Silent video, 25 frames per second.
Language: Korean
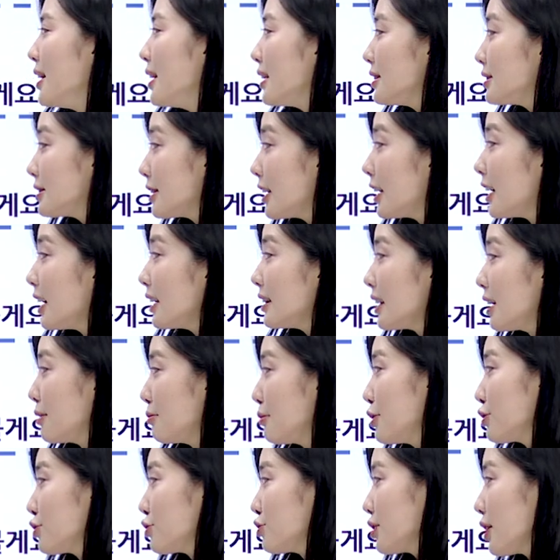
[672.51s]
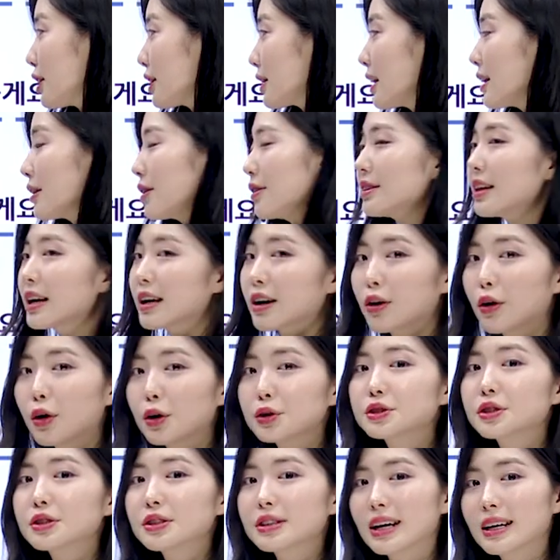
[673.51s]
제안하며 수락하거나
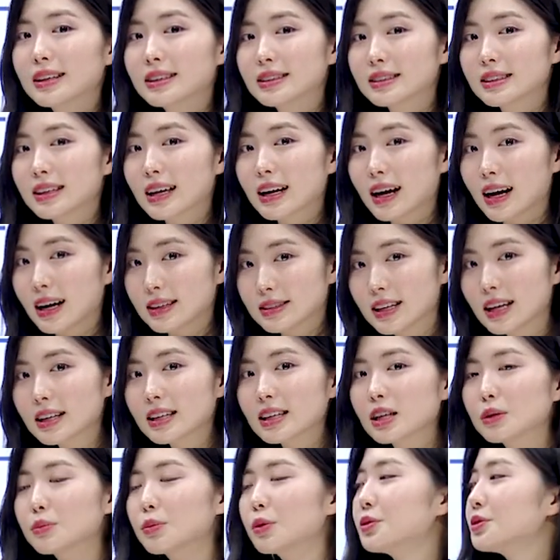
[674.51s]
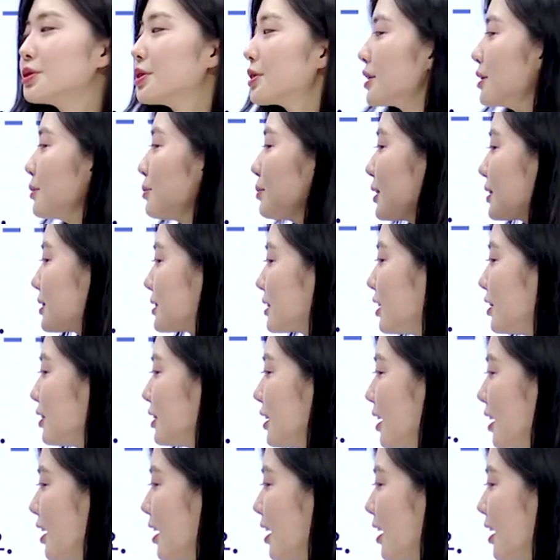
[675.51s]
거절하는 게 가장 기본적인 패턴.